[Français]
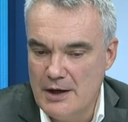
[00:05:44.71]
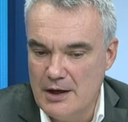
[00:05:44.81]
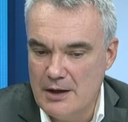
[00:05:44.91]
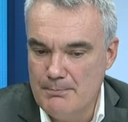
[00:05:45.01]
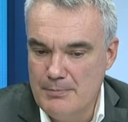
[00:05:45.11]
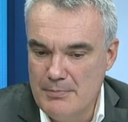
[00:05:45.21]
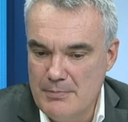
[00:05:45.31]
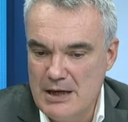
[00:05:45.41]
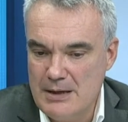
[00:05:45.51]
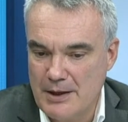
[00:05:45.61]
euh,
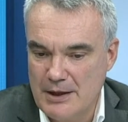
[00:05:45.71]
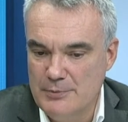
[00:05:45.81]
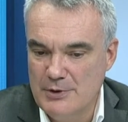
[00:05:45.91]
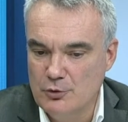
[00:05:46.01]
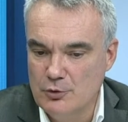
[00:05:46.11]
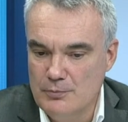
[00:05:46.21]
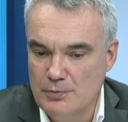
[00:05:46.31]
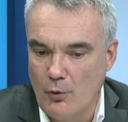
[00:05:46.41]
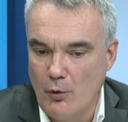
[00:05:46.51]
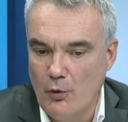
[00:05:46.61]
mais prédominante de
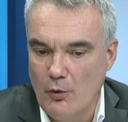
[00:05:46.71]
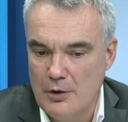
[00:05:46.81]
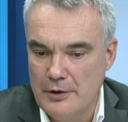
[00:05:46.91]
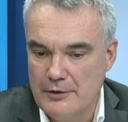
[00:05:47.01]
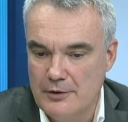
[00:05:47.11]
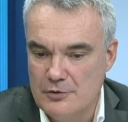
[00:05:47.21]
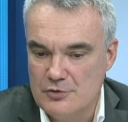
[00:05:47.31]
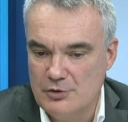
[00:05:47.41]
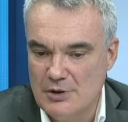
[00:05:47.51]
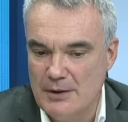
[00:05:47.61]
bureaux,
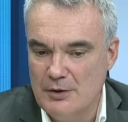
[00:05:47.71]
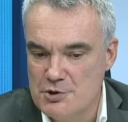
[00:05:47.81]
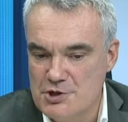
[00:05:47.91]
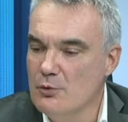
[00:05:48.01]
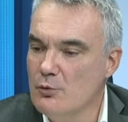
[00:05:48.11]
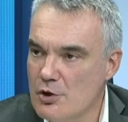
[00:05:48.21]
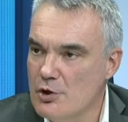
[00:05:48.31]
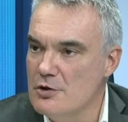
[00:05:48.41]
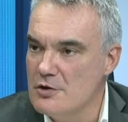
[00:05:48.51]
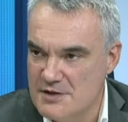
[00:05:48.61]
ce qu'on appelle dans le jargon
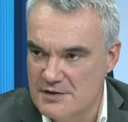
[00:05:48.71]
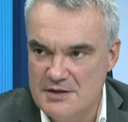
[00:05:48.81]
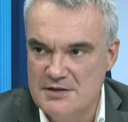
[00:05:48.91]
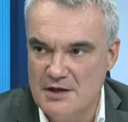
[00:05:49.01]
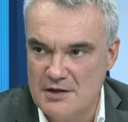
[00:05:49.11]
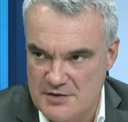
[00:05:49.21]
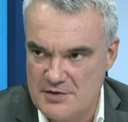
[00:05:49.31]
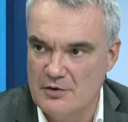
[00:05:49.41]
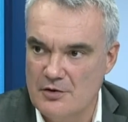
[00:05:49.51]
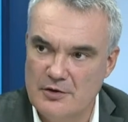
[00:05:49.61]
corps, c'est-à-dire
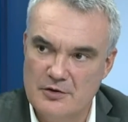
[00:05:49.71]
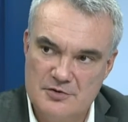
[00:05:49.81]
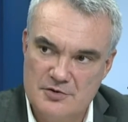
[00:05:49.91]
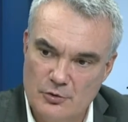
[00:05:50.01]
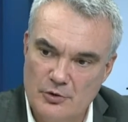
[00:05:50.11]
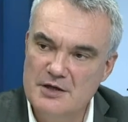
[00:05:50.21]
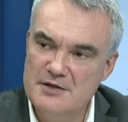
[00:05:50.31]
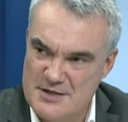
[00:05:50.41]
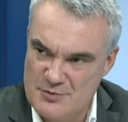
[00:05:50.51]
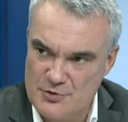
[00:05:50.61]

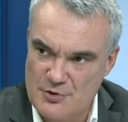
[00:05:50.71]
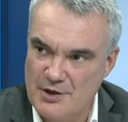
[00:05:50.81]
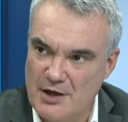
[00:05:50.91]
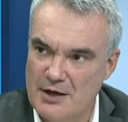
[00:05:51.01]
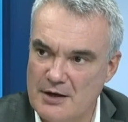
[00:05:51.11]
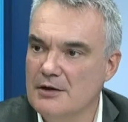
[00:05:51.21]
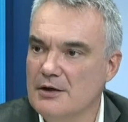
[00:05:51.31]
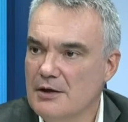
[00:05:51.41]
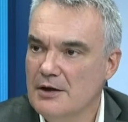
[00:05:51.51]
localisation centrale